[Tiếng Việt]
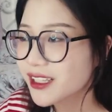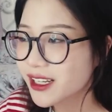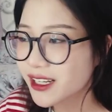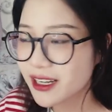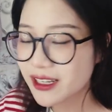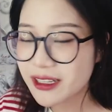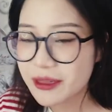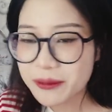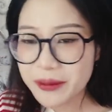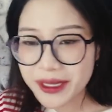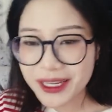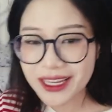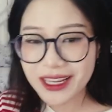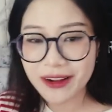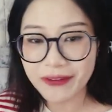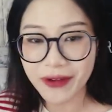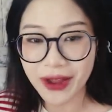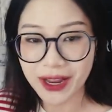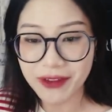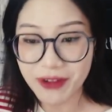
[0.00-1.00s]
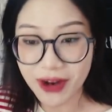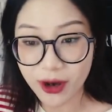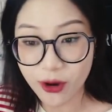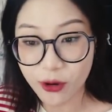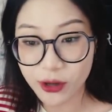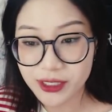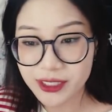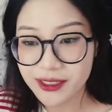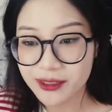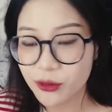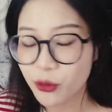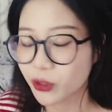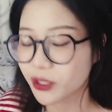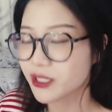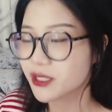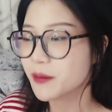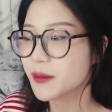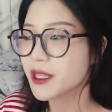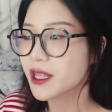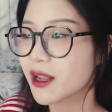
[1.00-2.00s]
cái đấy thì mình nghĩ là phải phải có chứ ủa
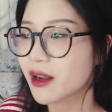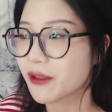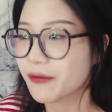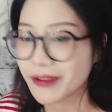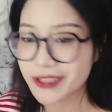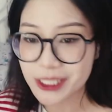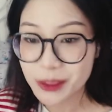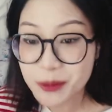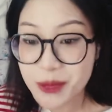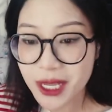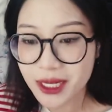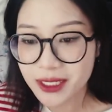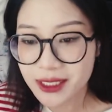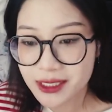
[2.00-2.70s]
thế bây giờ lại phải chấp nhận cái